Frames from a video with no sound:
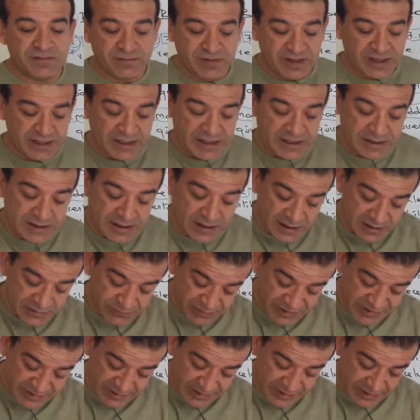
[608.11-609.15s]
Ve
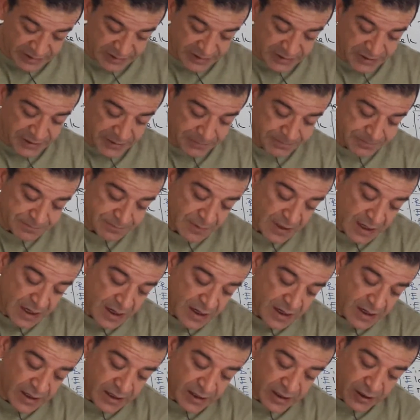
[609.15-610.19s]
İttihat ve Teraki
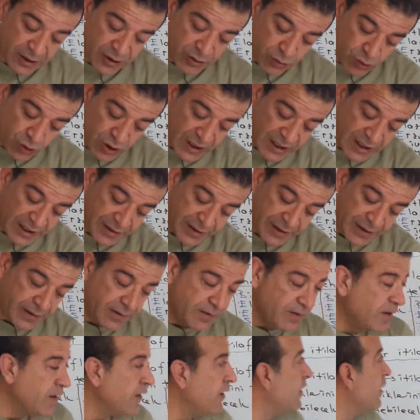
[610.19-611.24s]
e,
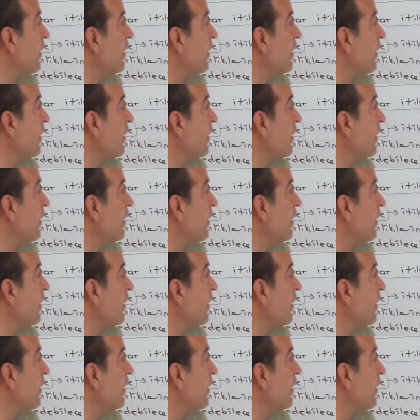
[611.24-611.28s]
üyeleri